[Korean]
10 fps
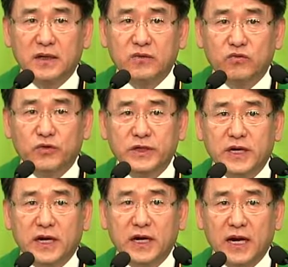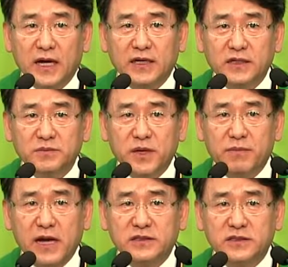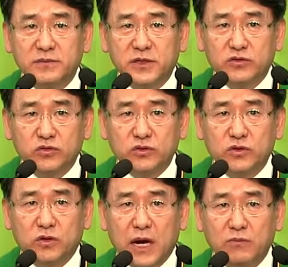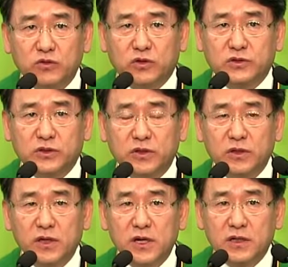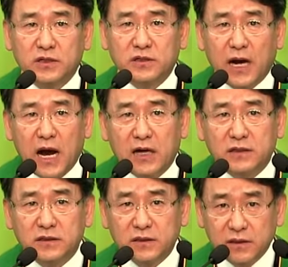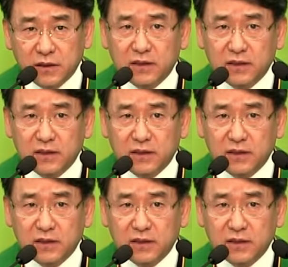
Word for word: 우리가 하나님의 말씀에 순종함으로써 그 악을